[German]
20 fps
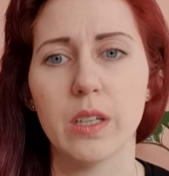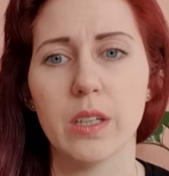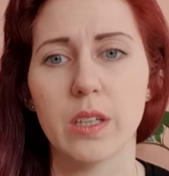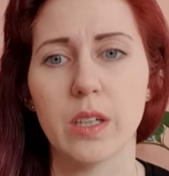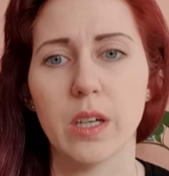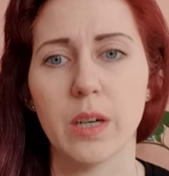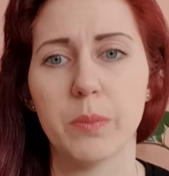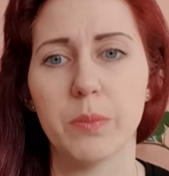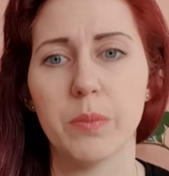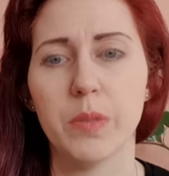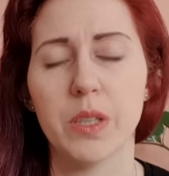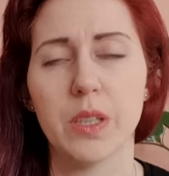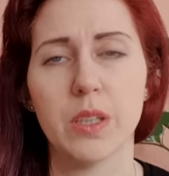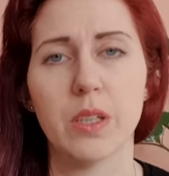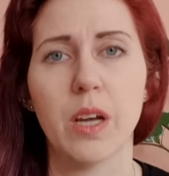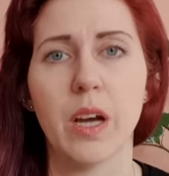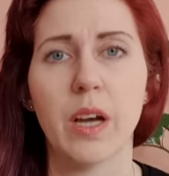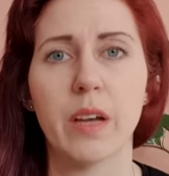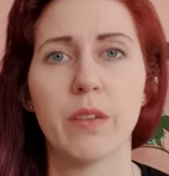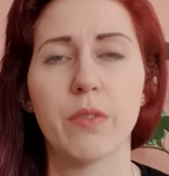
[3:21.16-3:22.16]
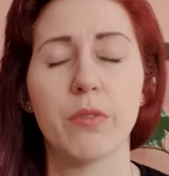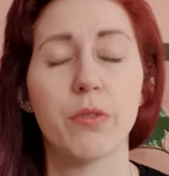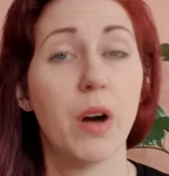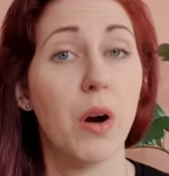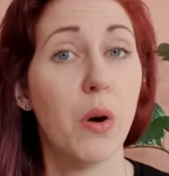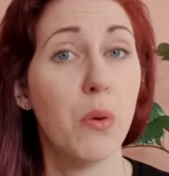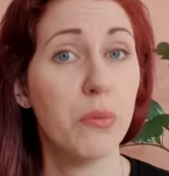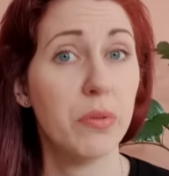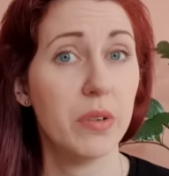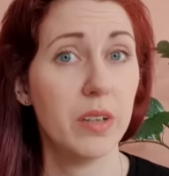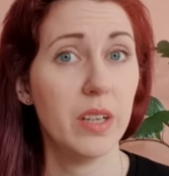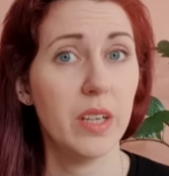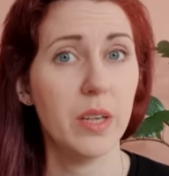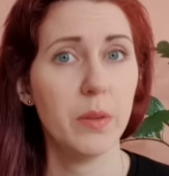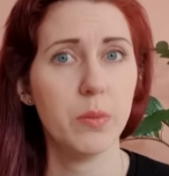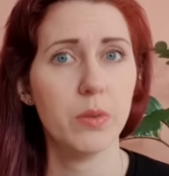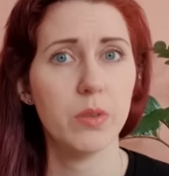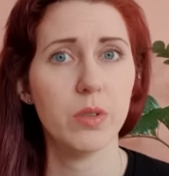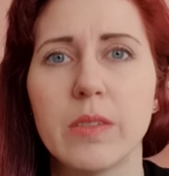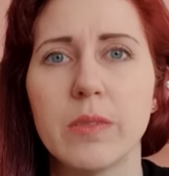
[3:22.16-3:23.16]
ich habe mich in eine Frau
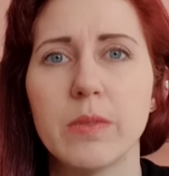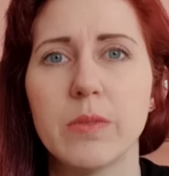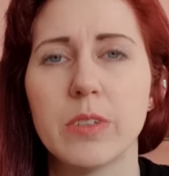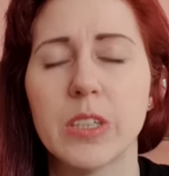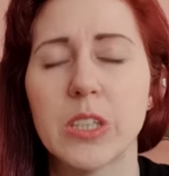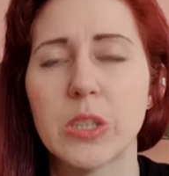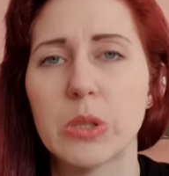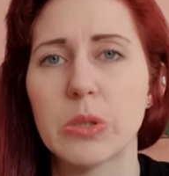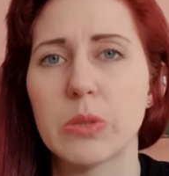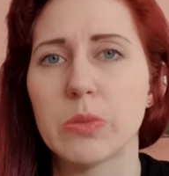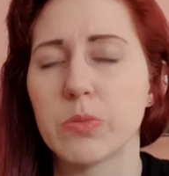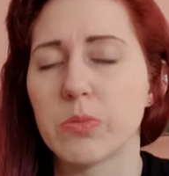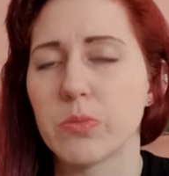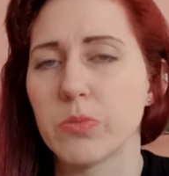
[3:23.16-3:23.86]
verliebt, was